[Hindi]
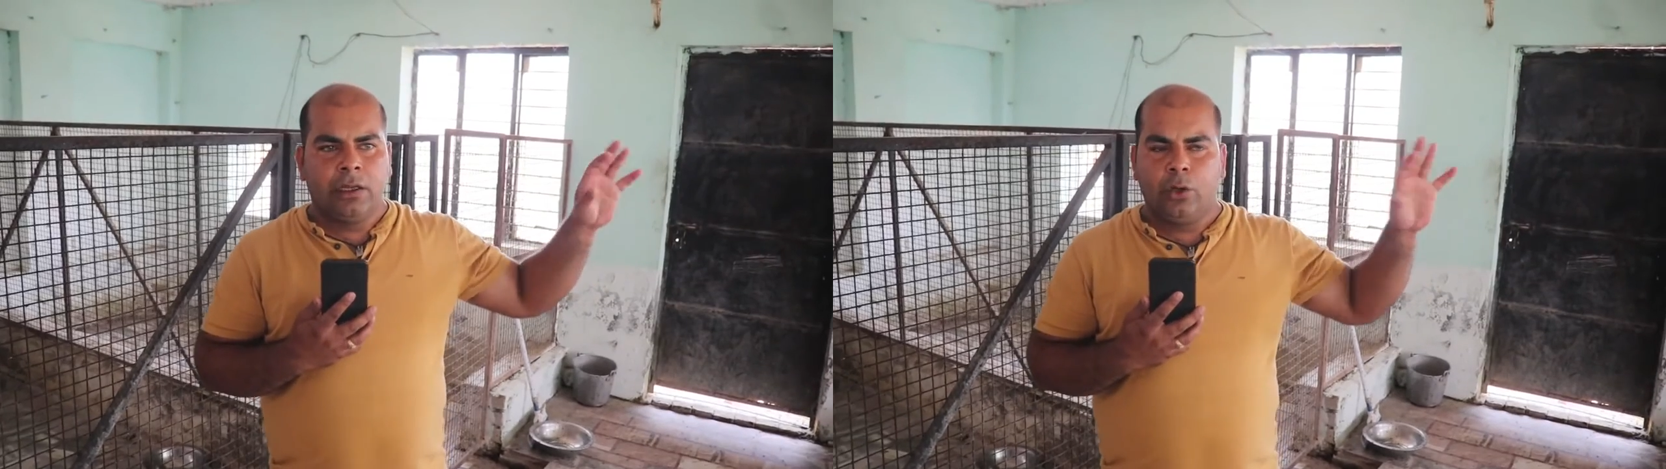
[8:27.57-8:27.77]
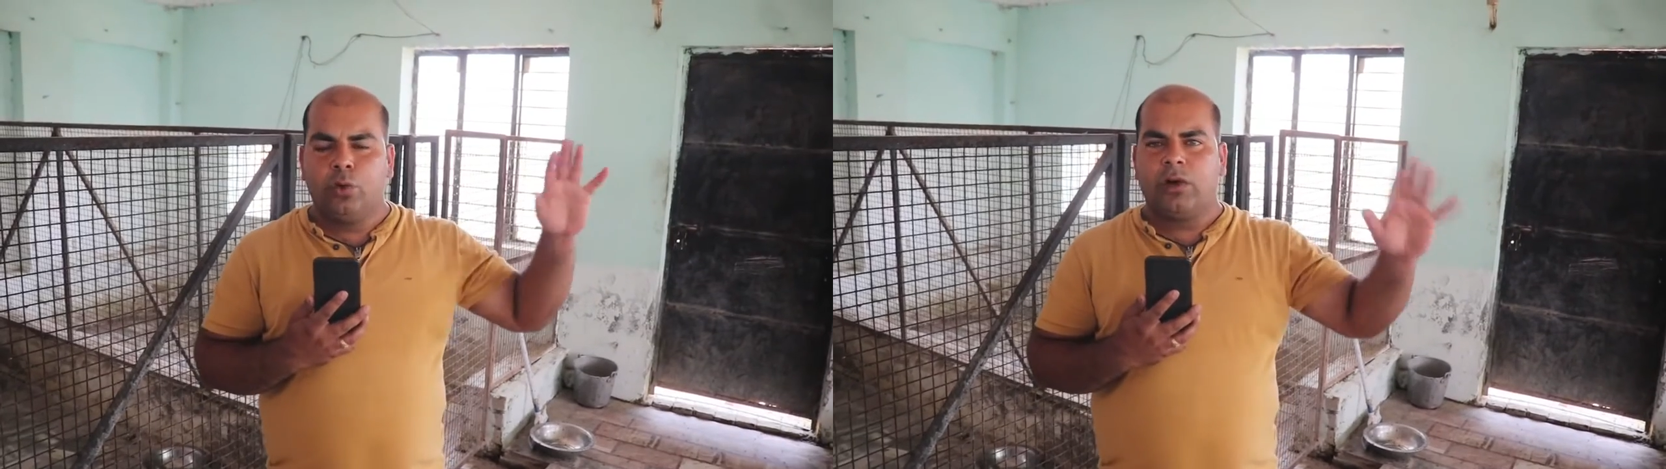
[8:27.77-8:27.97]

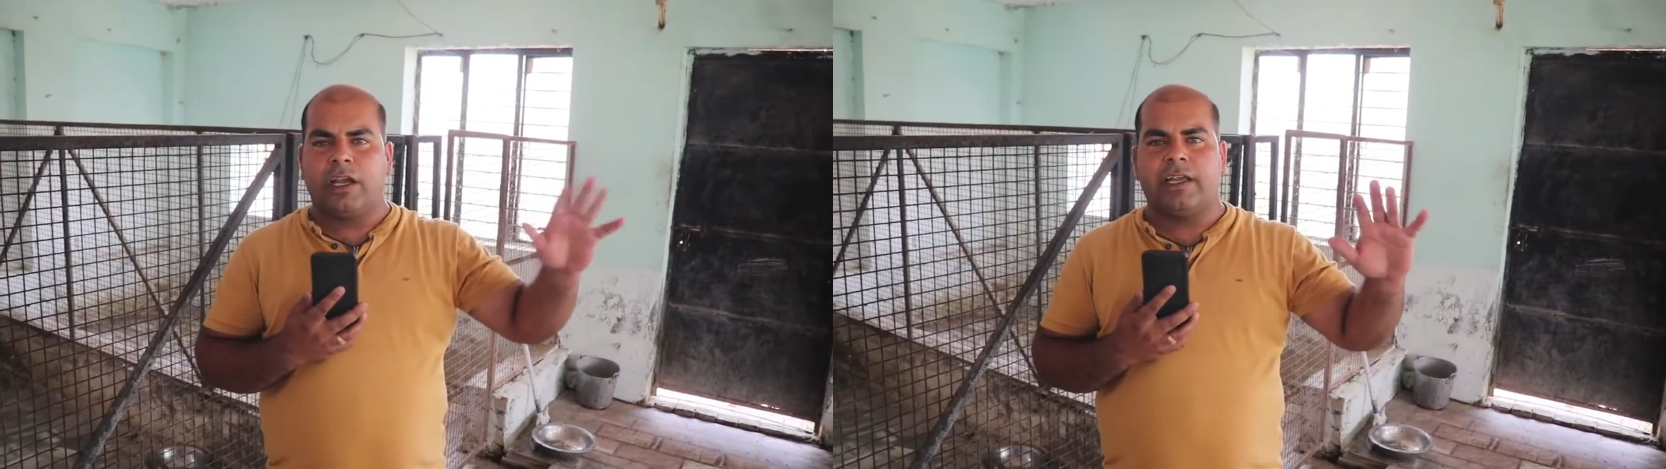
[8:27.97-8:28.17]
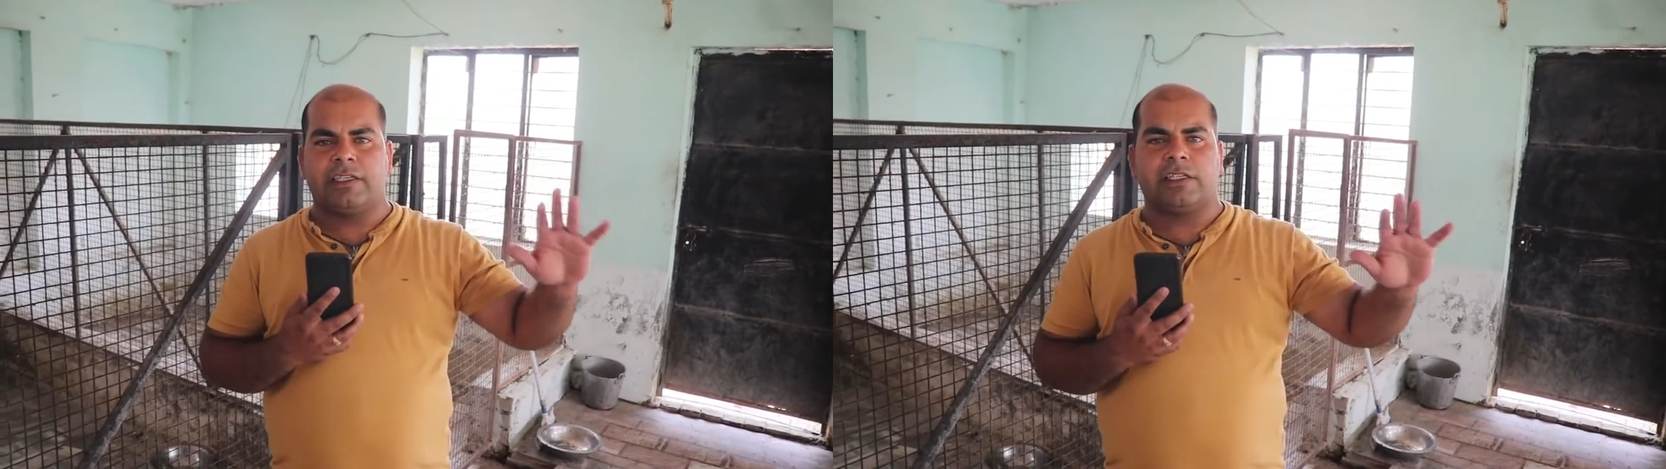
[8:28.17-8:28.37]
लू
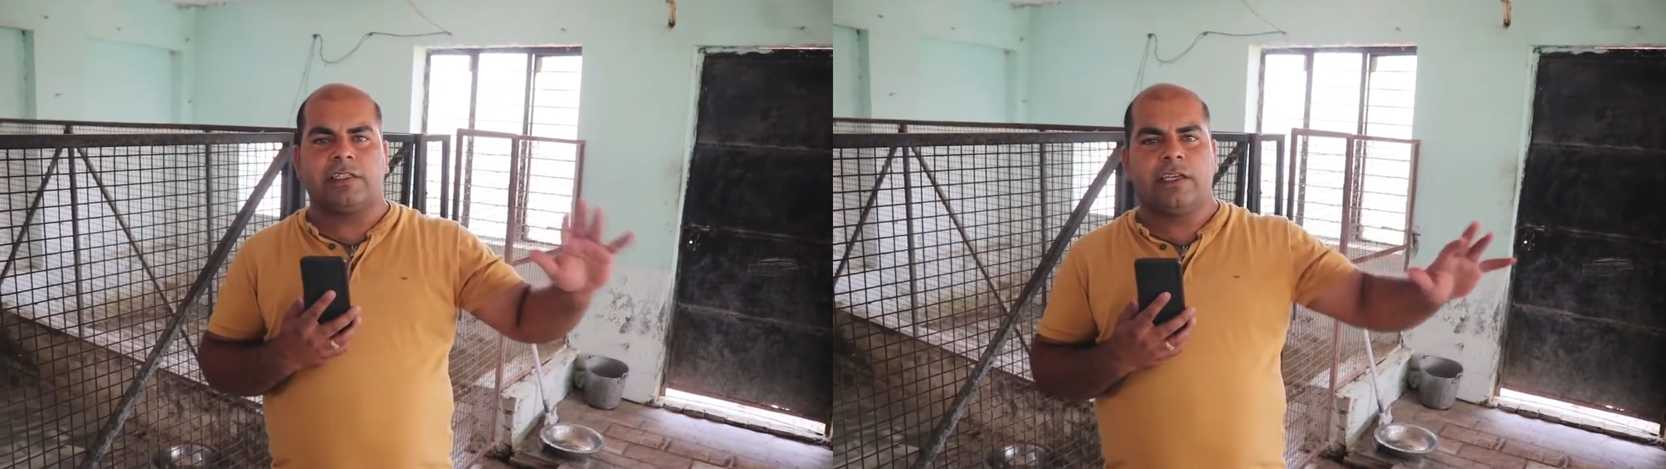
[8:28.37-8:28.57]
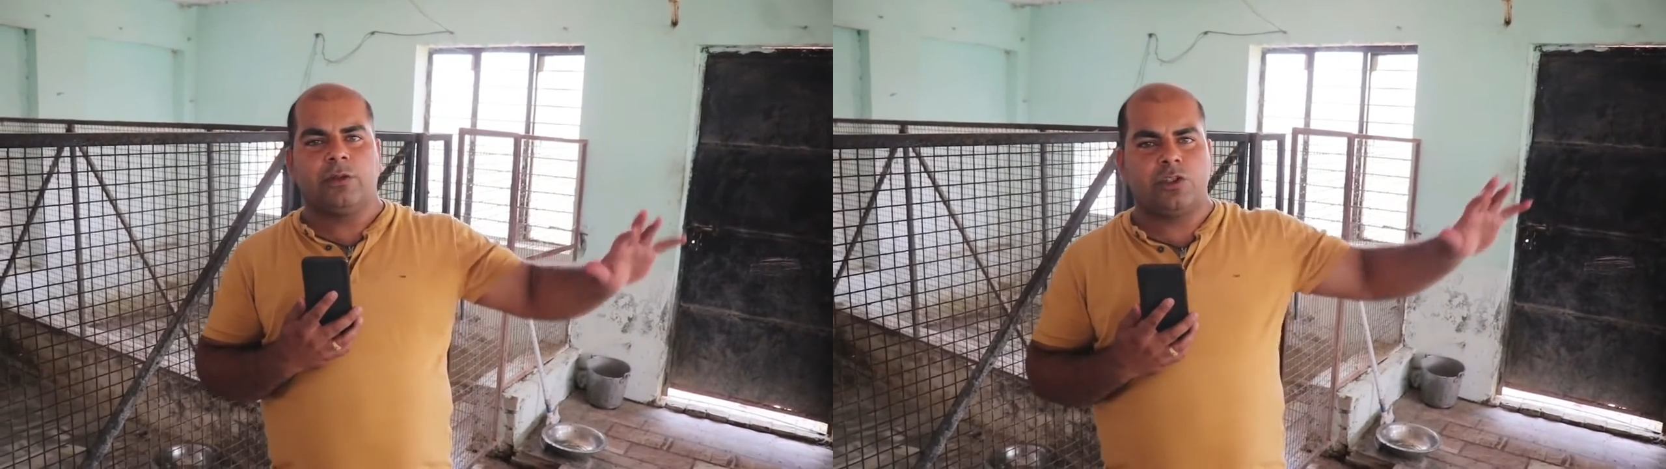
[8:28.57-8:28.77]
वगैरह
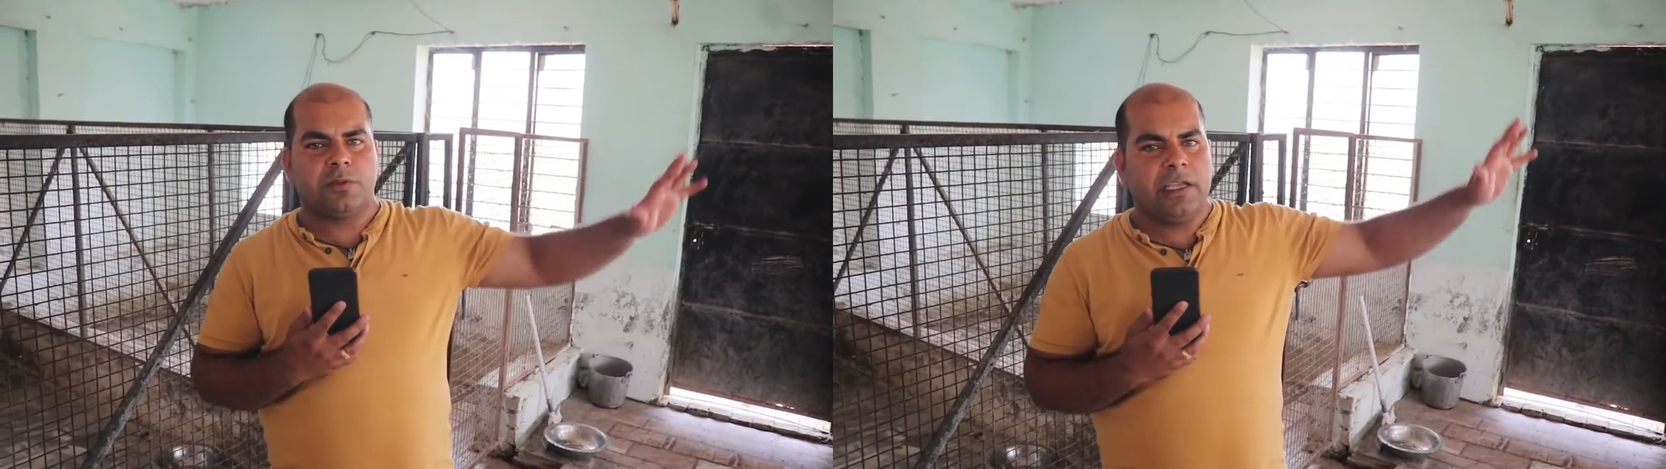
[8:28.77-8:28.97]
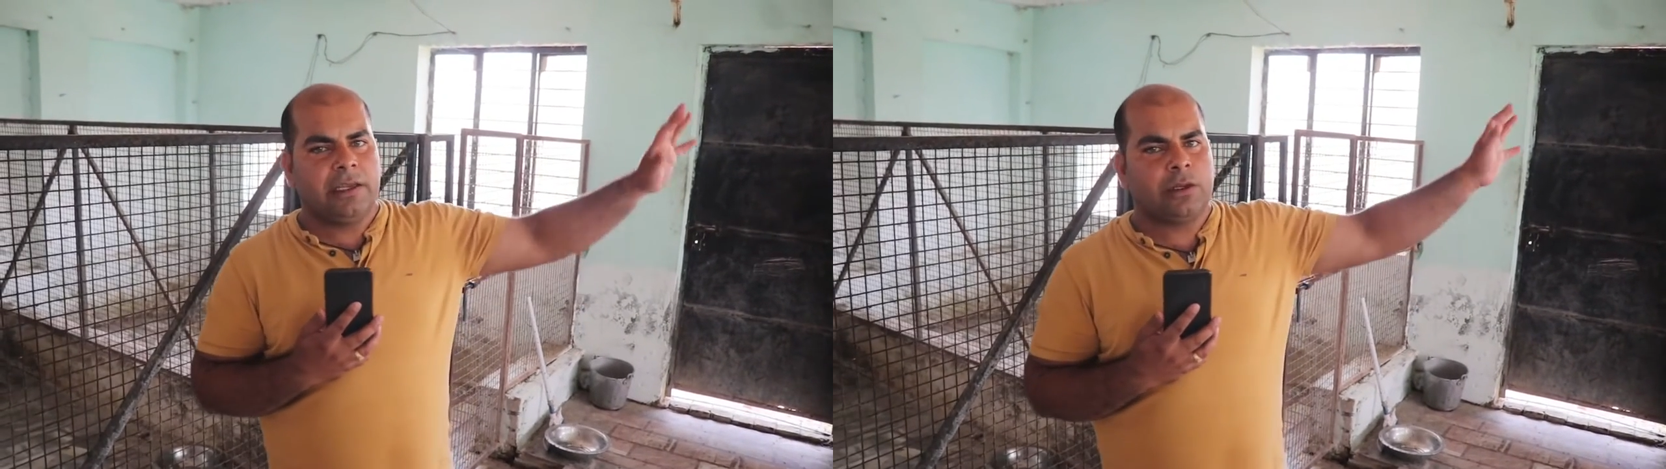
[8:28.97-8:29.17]
चलती है तो
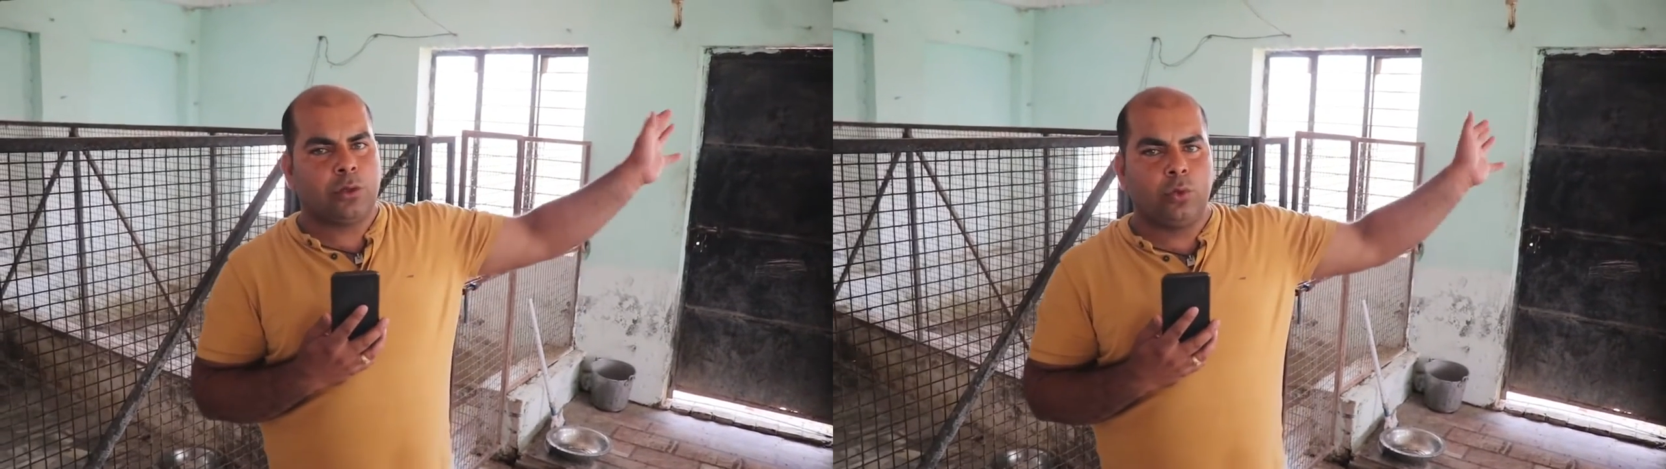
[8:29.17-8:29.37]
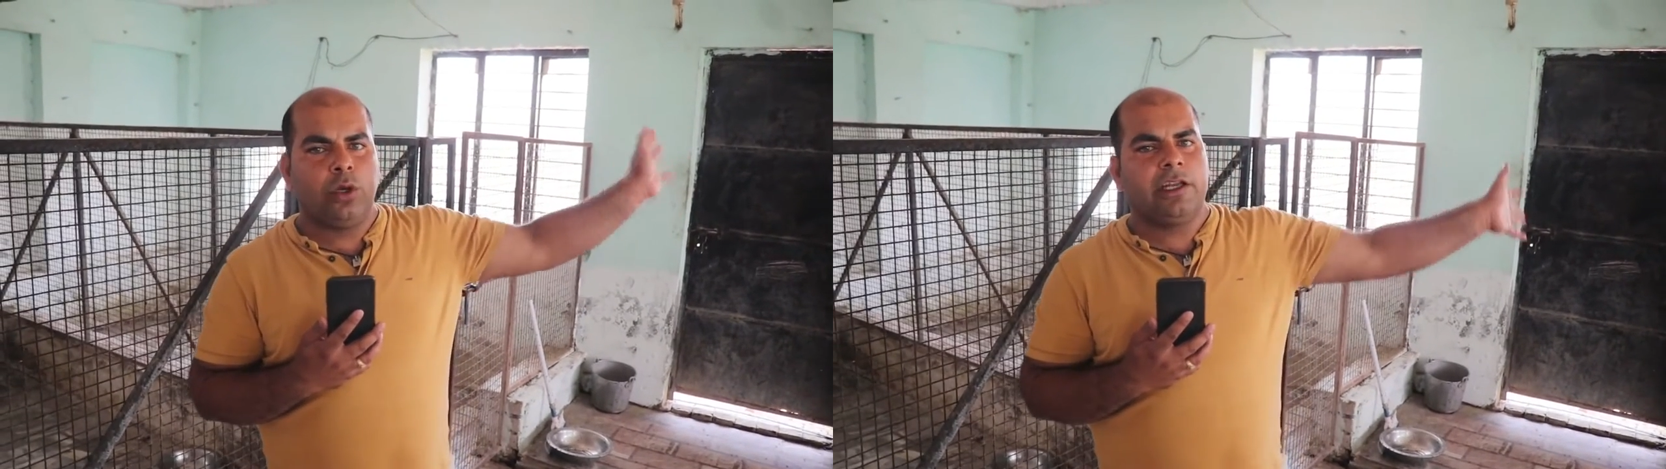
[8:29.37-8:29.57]
इसमें ये
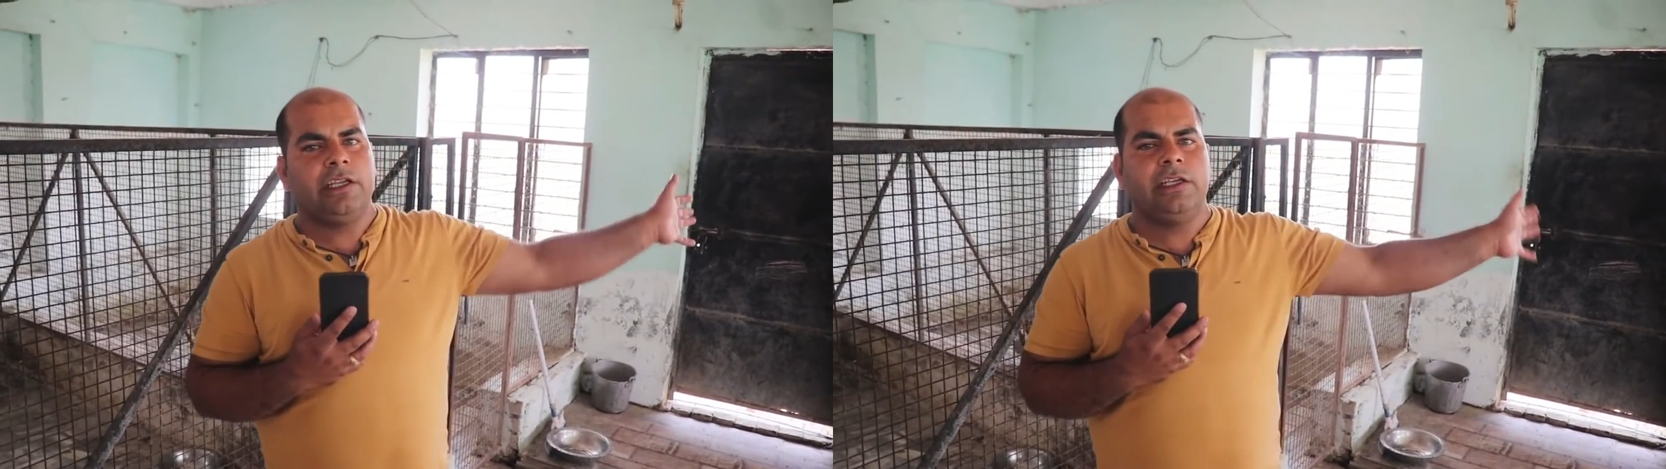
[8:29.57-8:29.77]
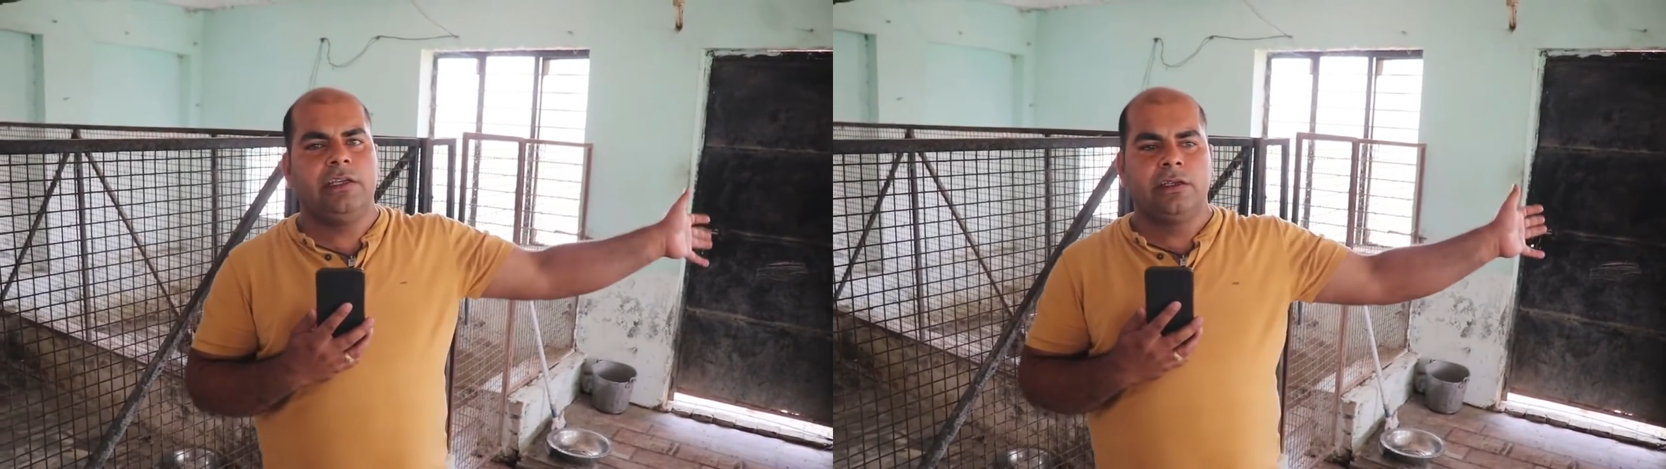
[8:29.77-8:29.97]
कूलर
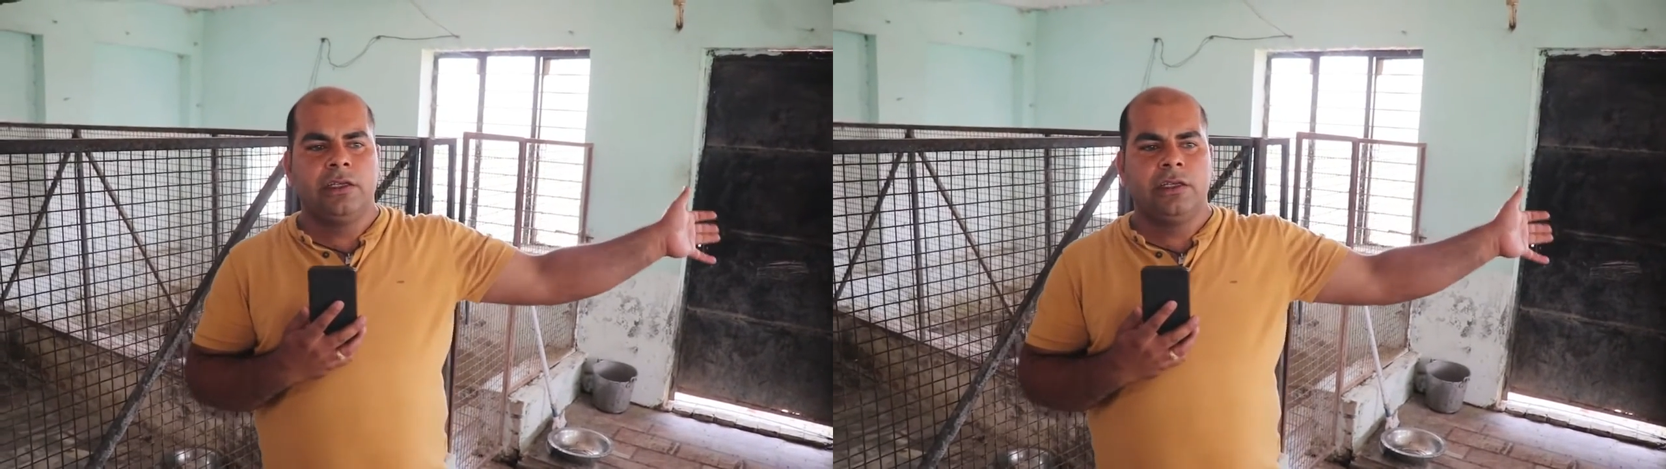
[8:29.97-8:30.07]
ही